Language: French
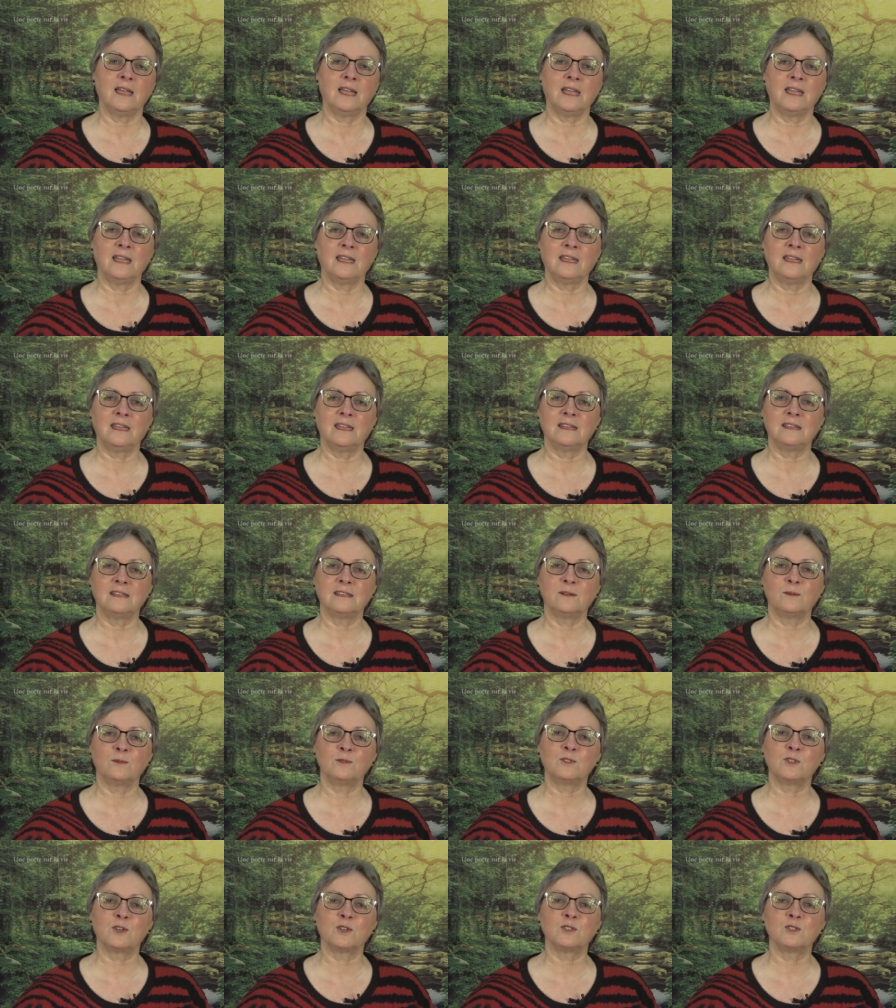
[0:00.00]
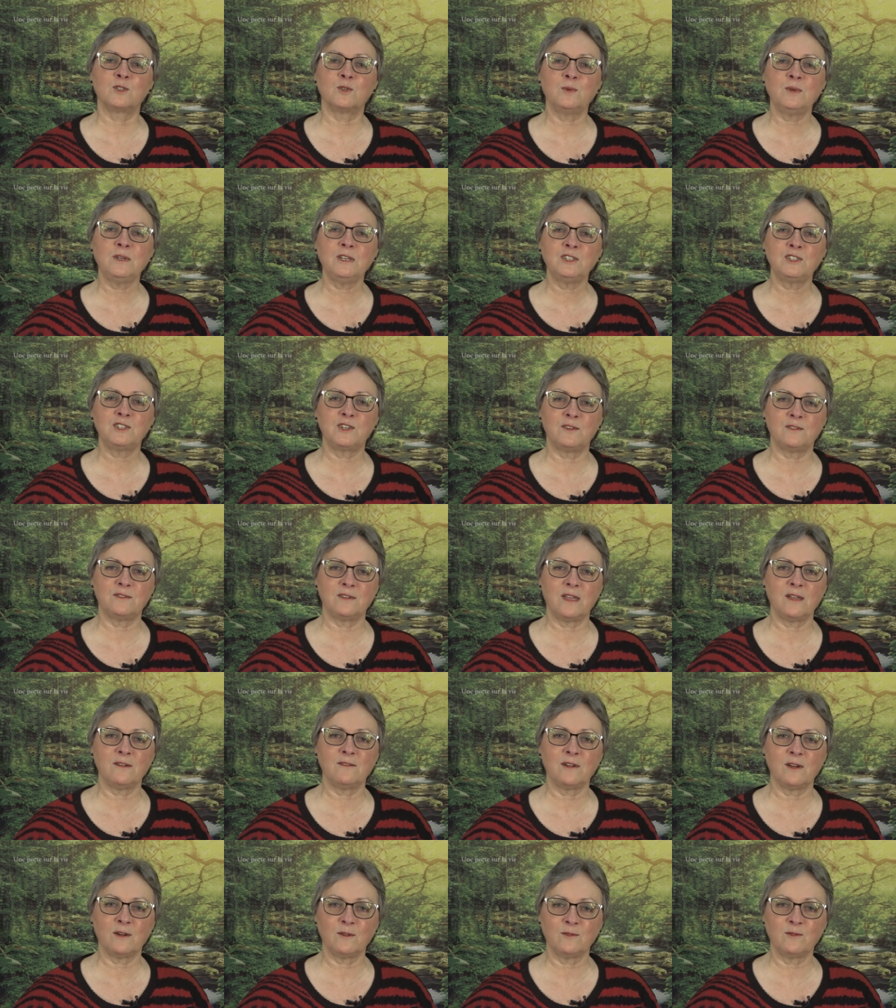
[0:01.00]
Et aujourd'hui, je
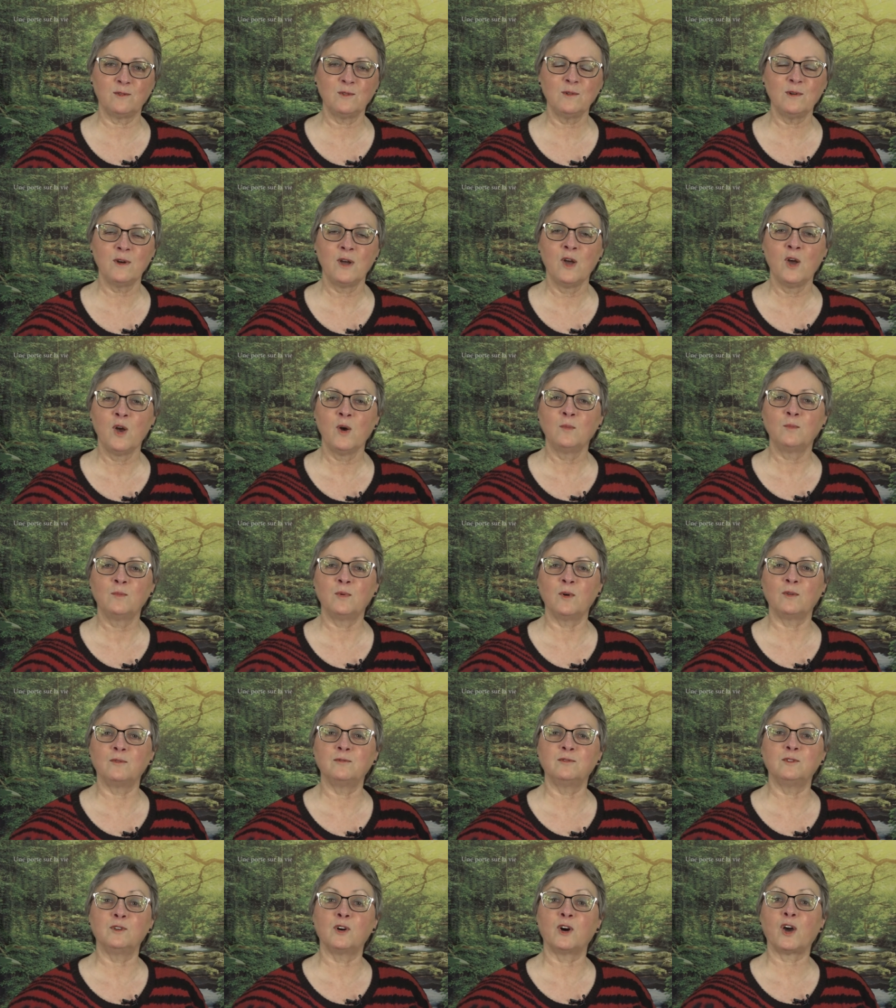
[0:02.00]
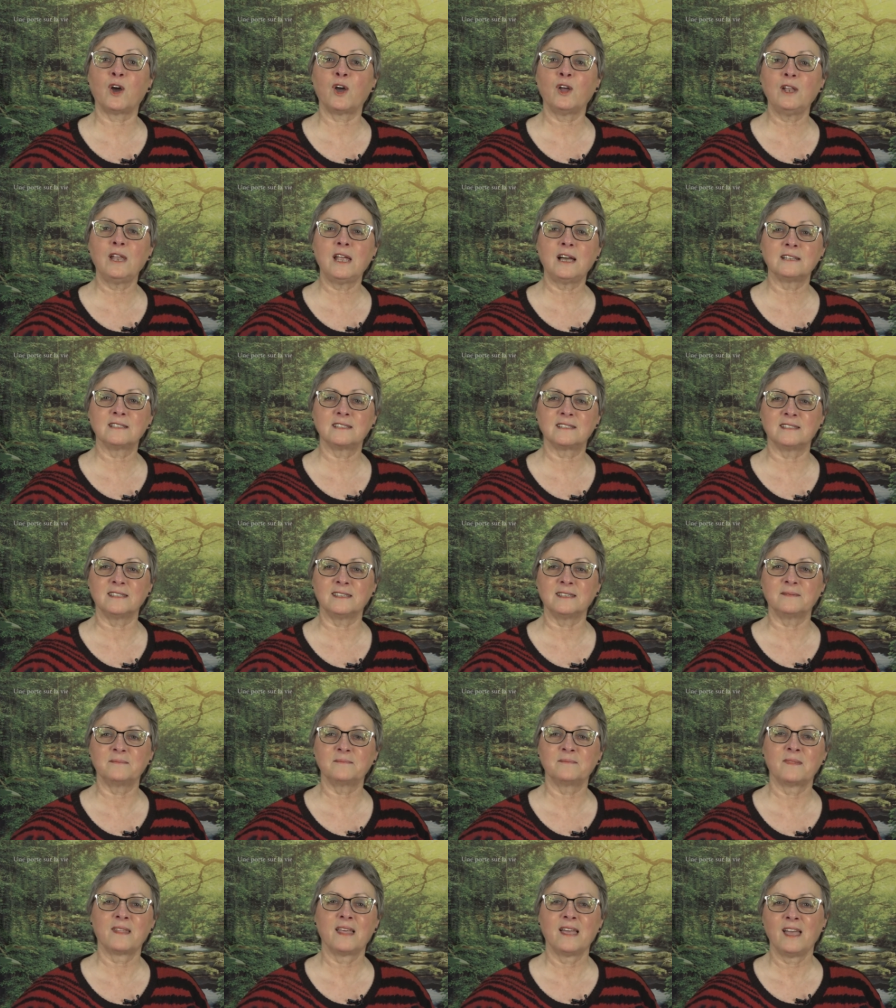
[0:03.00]
viens vers vous pour vous relancer
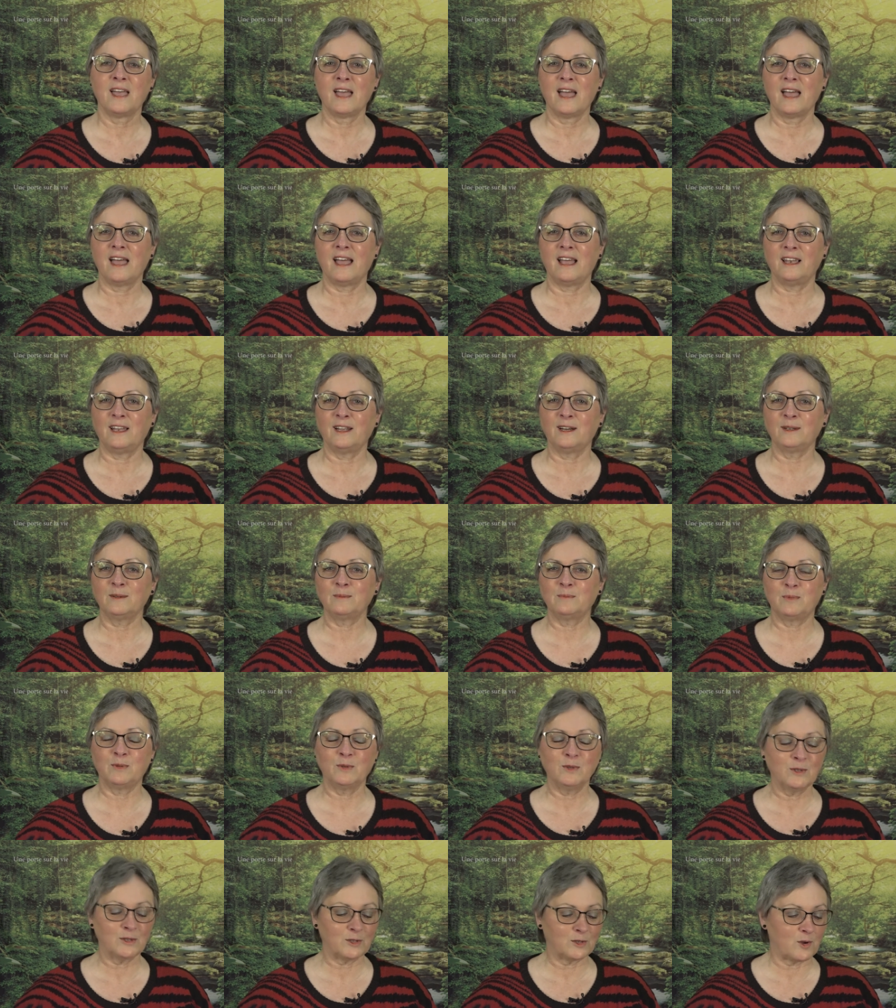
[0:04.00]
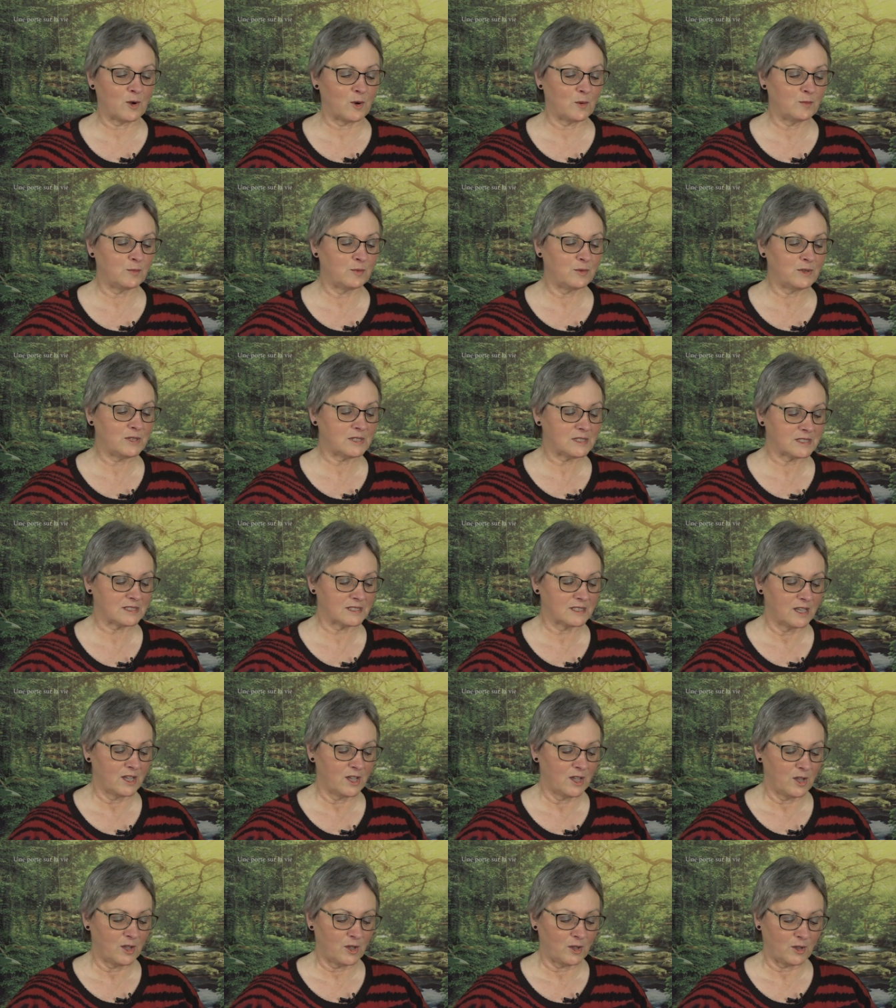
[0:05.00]
alors, pour qu'on puisse
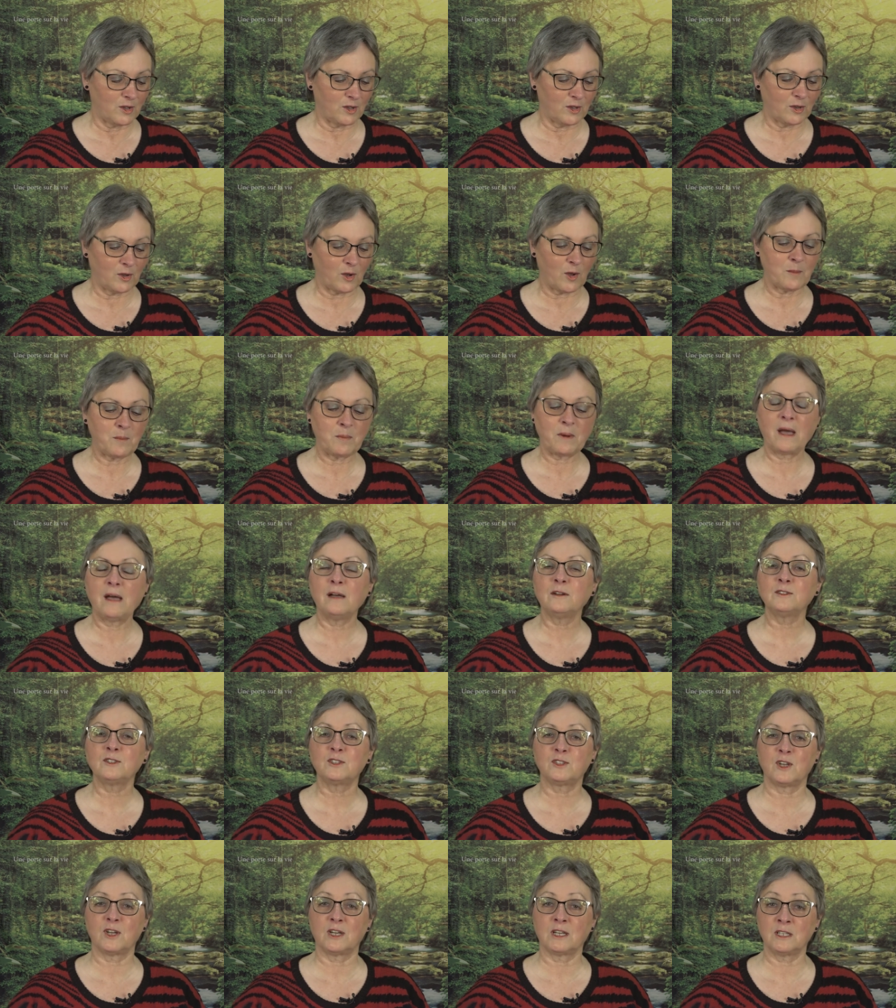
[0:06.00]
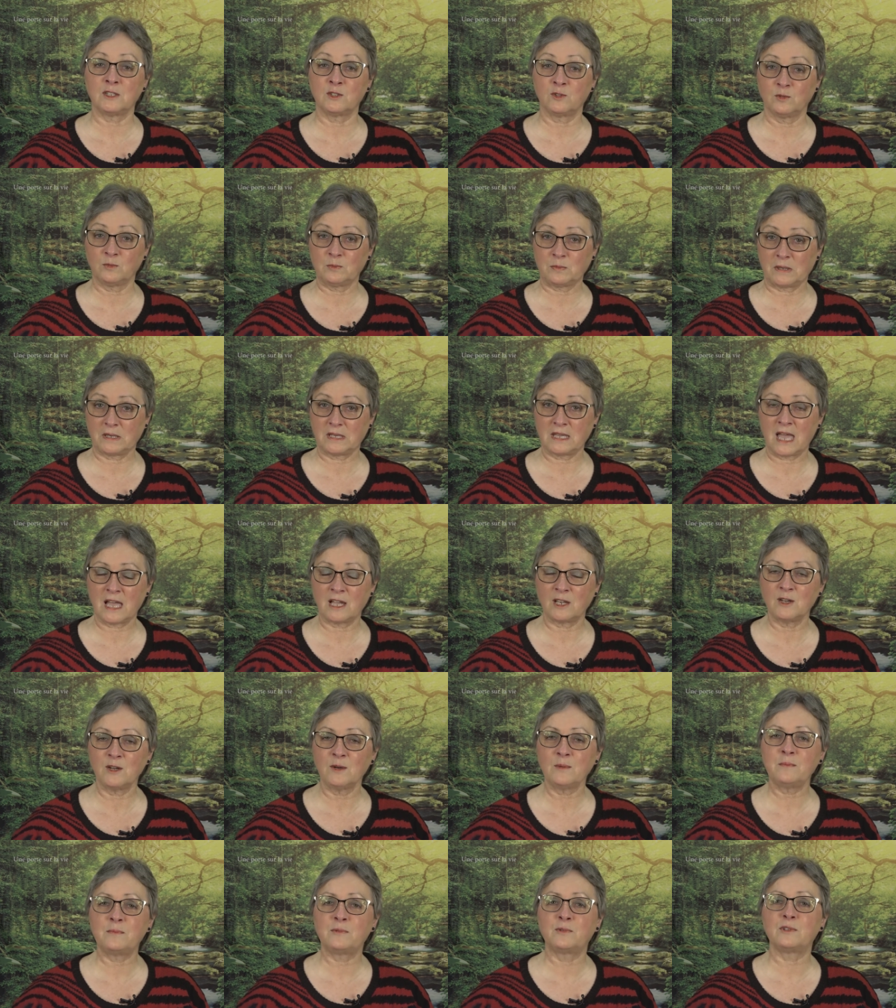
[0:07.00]
euh, reprendre ce réseau de prière
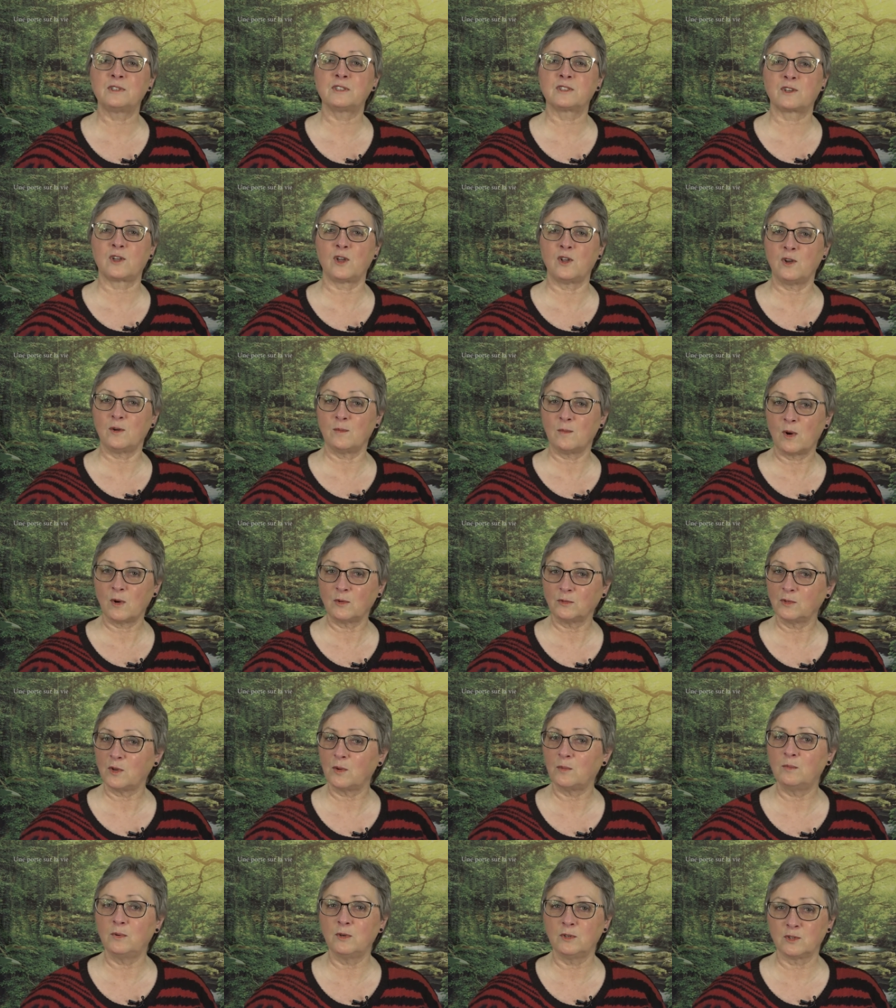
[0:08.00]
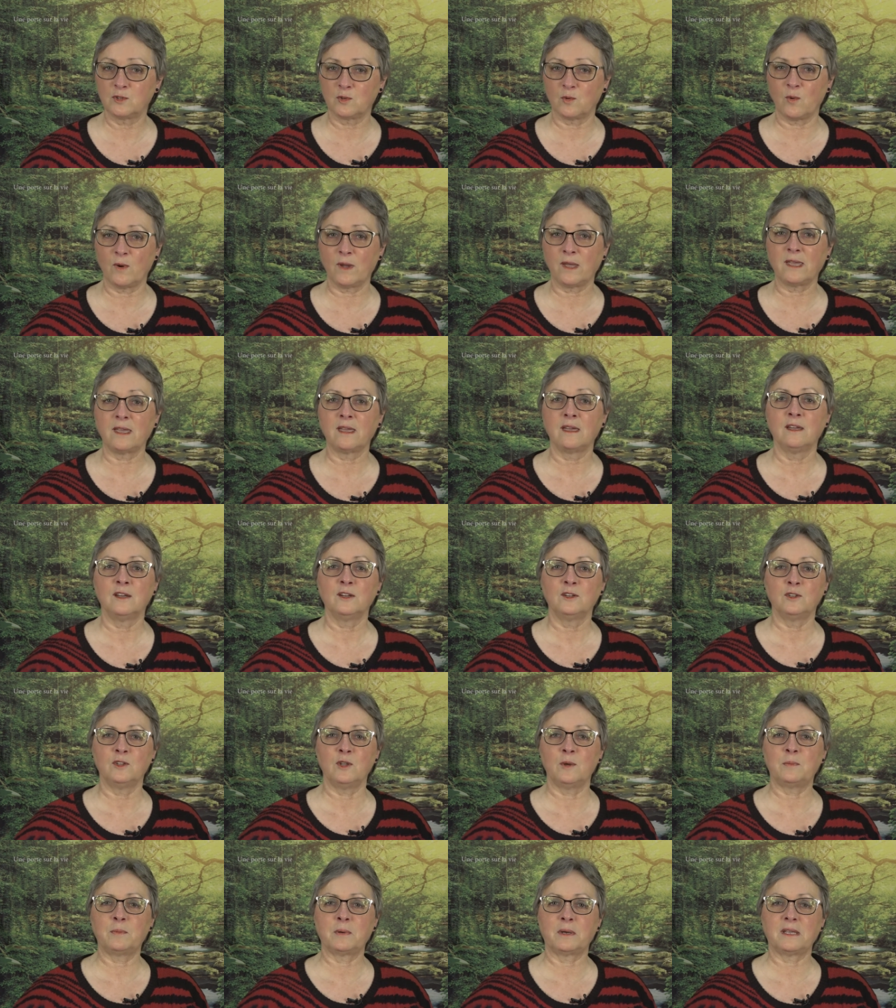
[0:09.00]
là puisque le monde a besoin
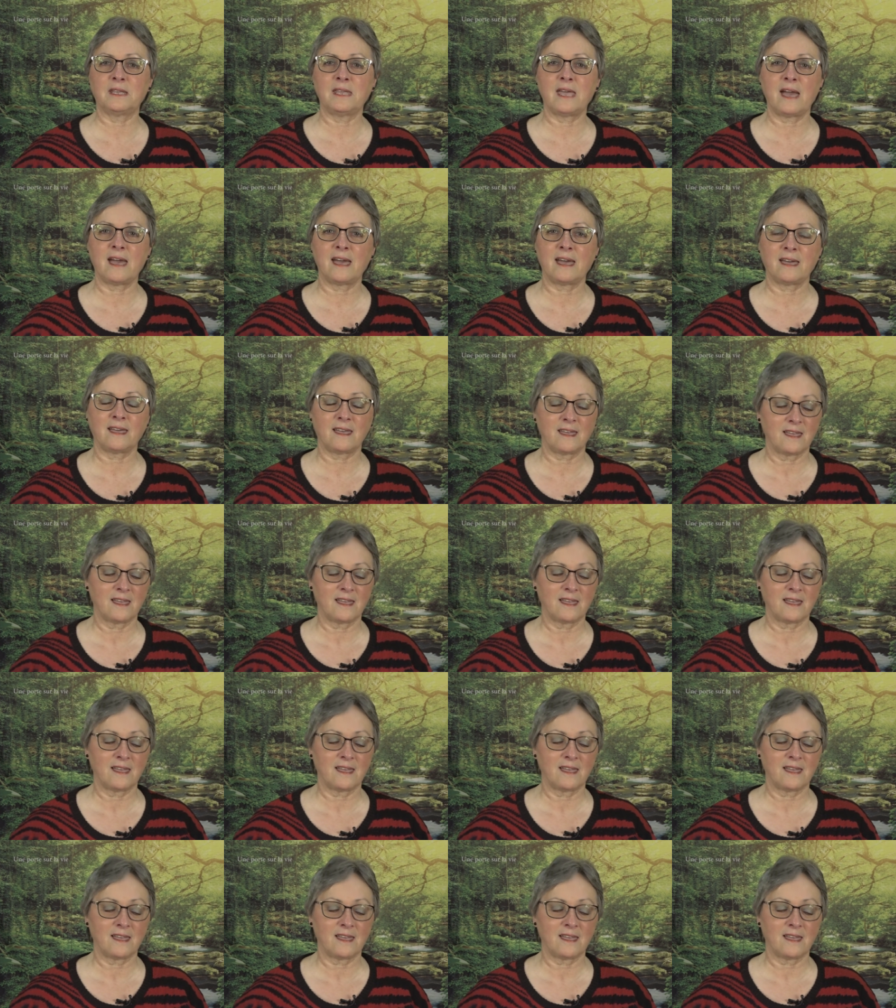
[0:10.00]
de prière.